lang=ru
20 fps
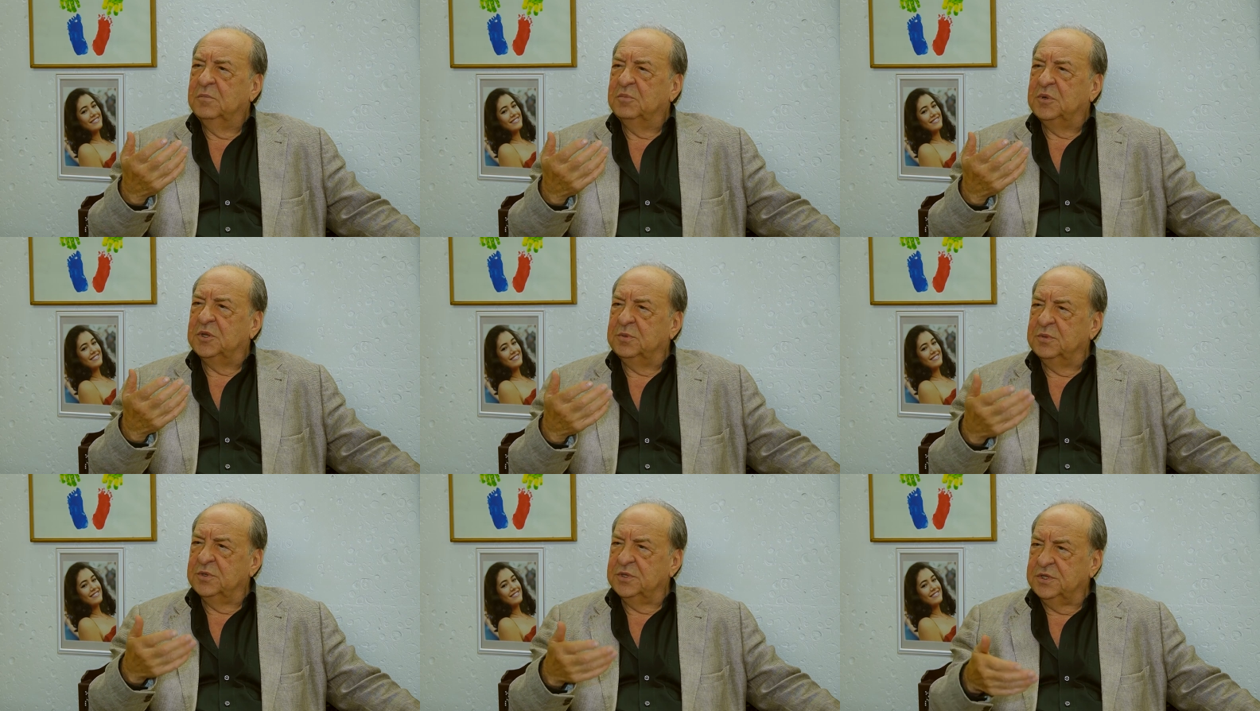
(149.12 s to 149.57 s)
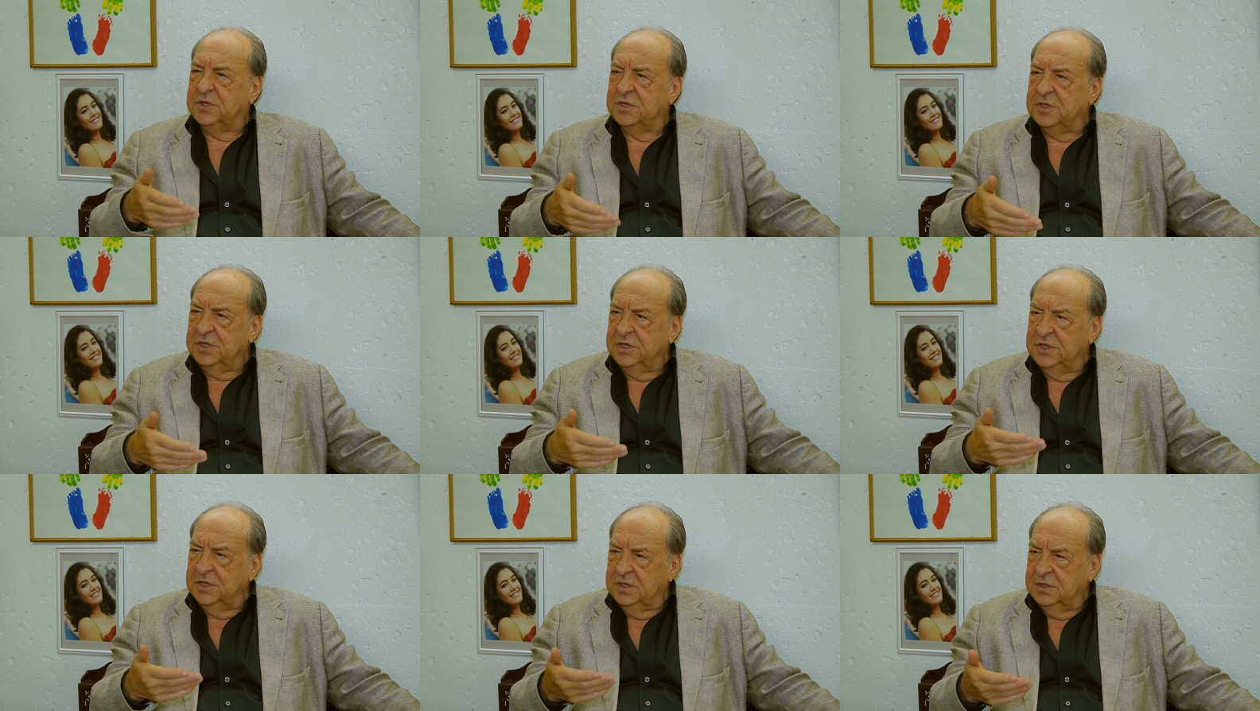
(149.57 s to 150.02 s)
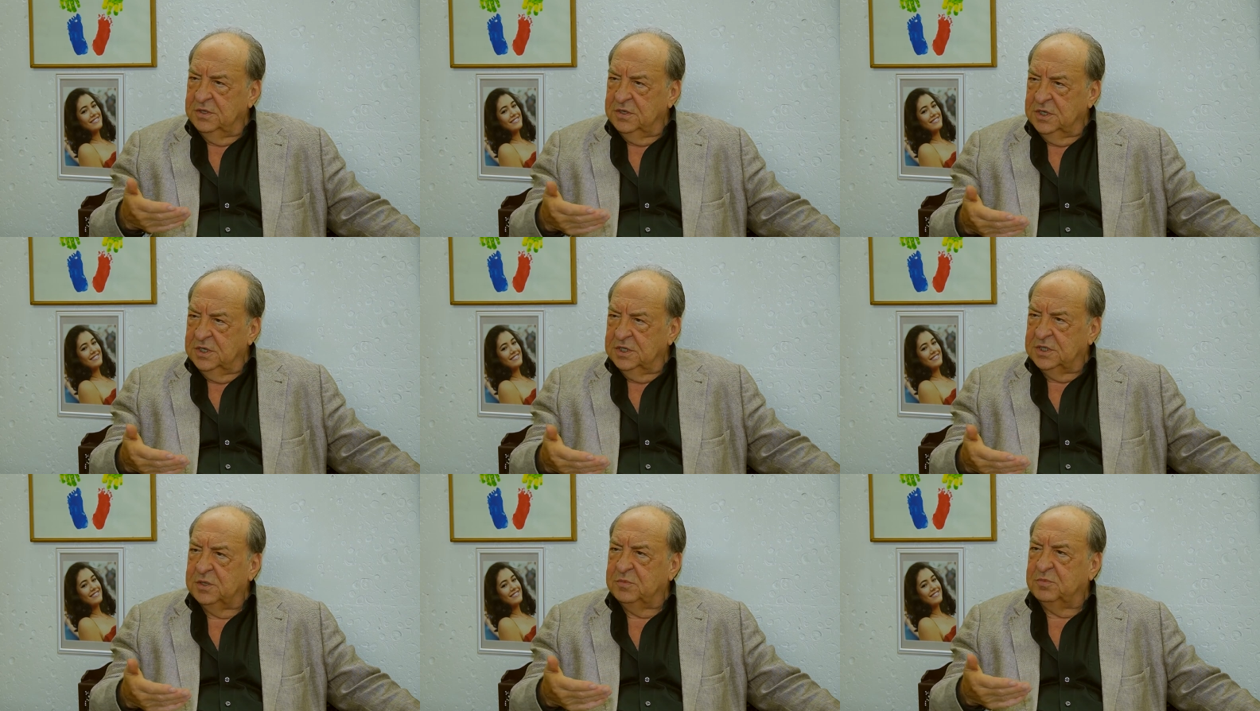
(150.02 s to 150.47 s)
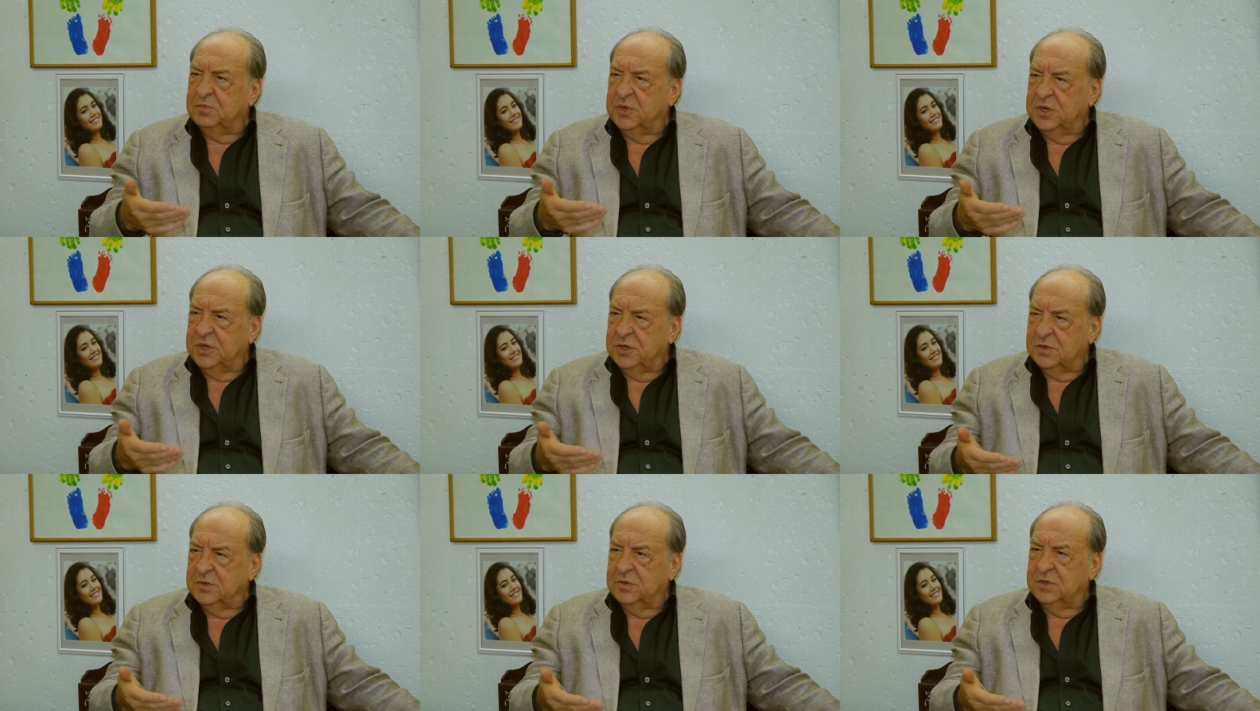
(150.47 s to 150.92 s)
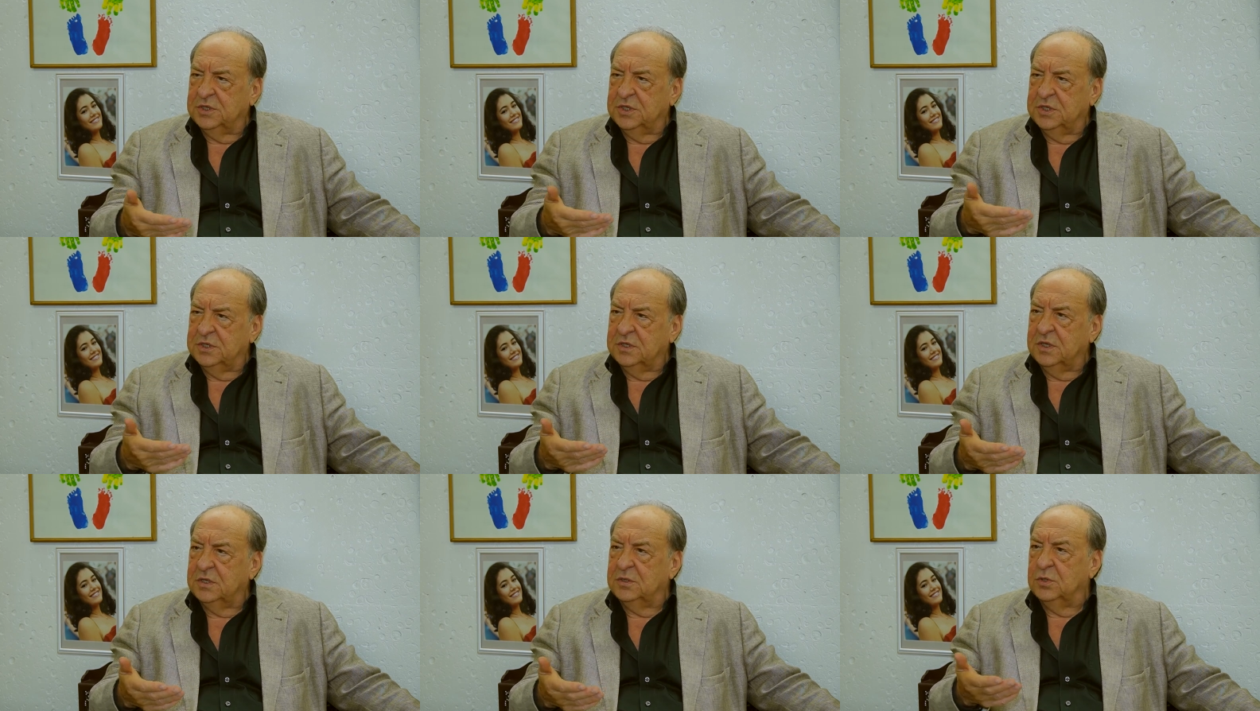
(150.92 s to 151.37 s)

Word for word: потому что это природа.